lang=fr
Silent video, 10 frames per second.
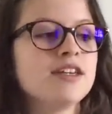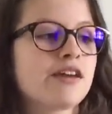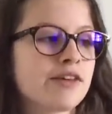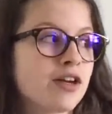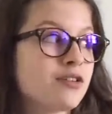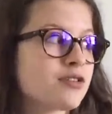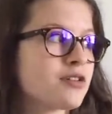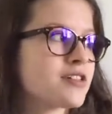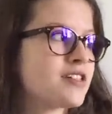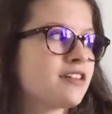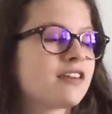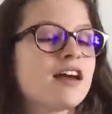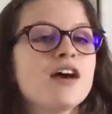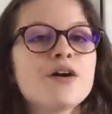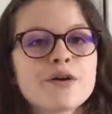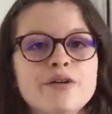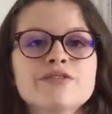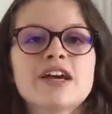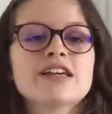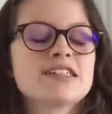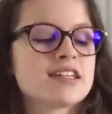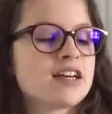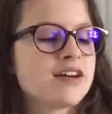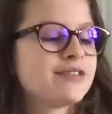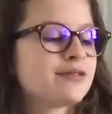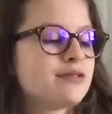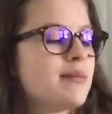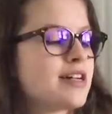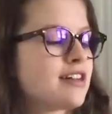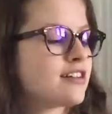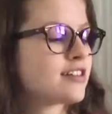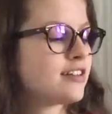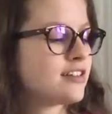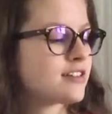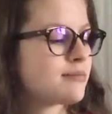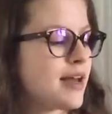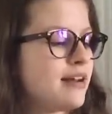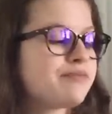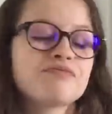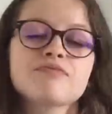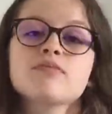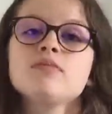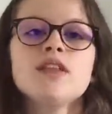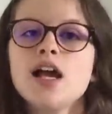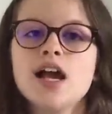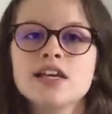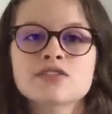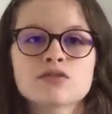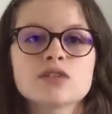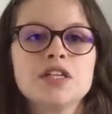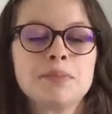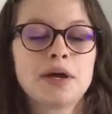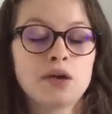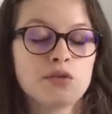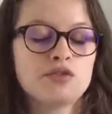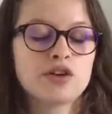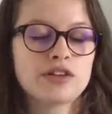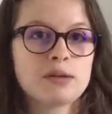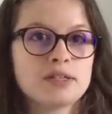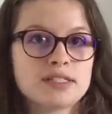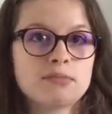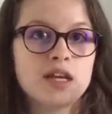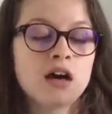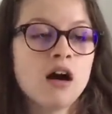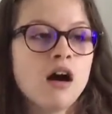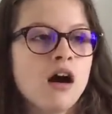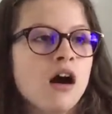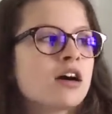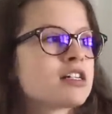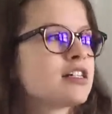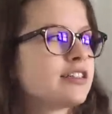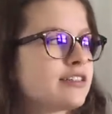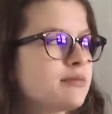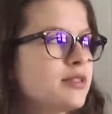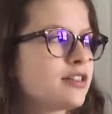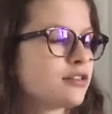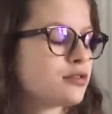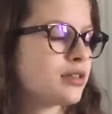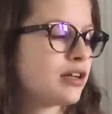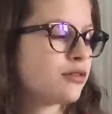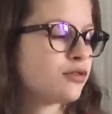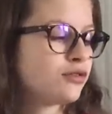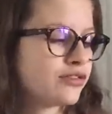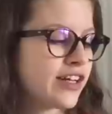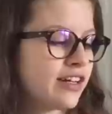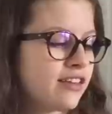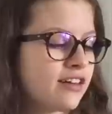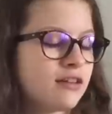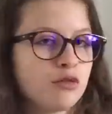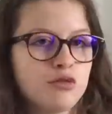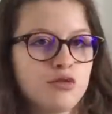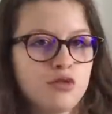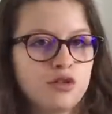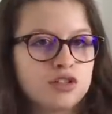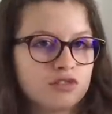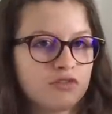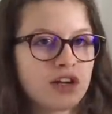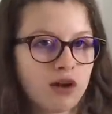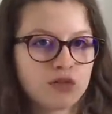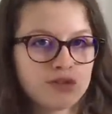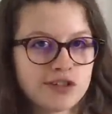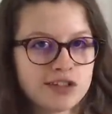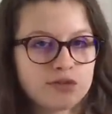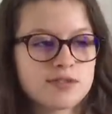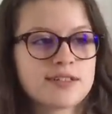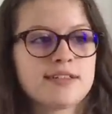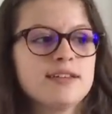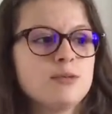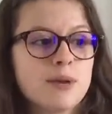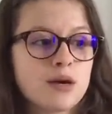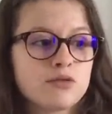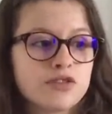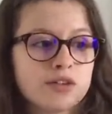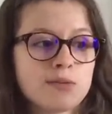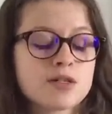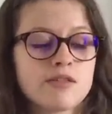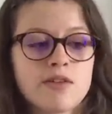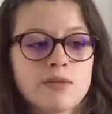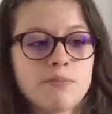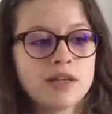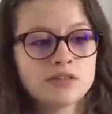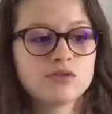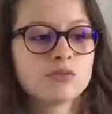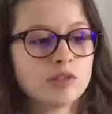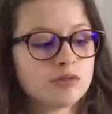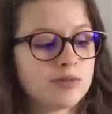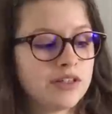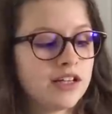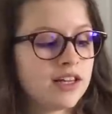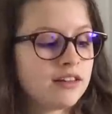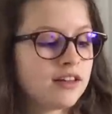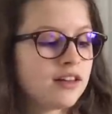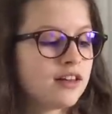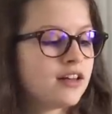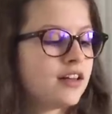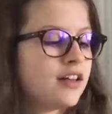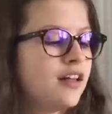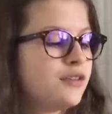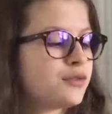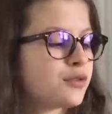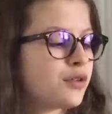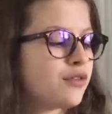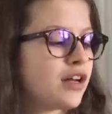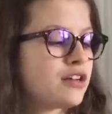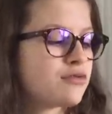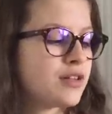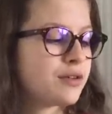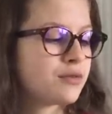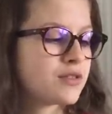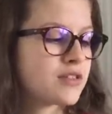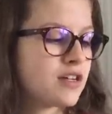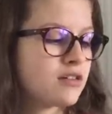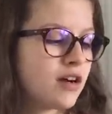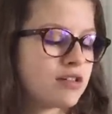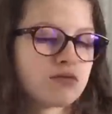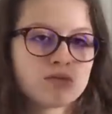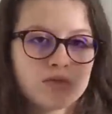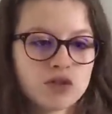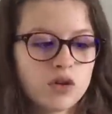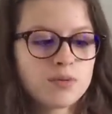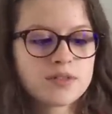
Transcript: Il n'y avait que sur le site Converse. Du coup, bah, j'ai acheté des semelles. Elles sont hyper confortables les semelles. Oh, je les ai mis quand je suis allée en Auvergne, euh, quand j'ai fait la randonnée et tout, c'était hyper confortable. J'avais pas du tout mal aux pieds. Donc euh, voilà, je vous les conseille. Genre elles sont top.